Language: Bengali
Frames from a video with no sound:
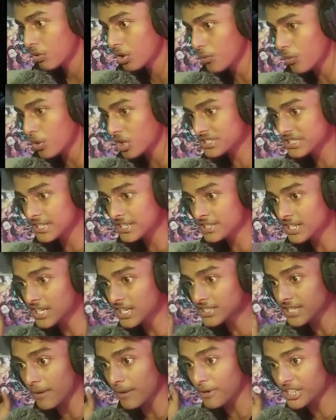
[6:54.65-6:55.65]
ওকে বয়েস অ্যান্ড
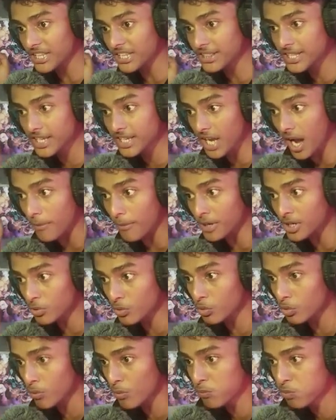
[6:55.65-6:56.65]
গার্লস আমাদের দিকে আবার
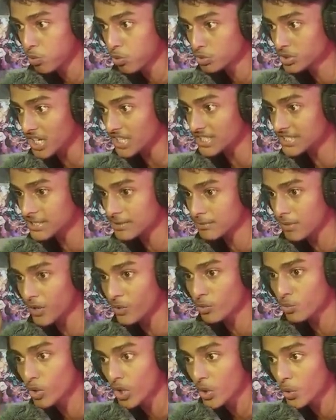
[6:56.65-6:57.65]
কোনো ভূত আসছে ভাই
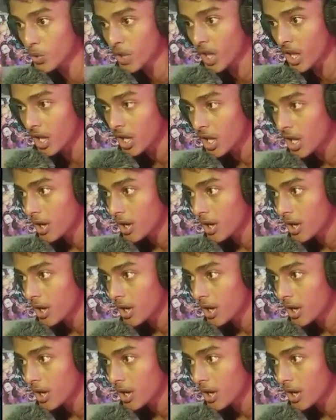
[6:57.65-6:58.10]
উড়ে উড়ে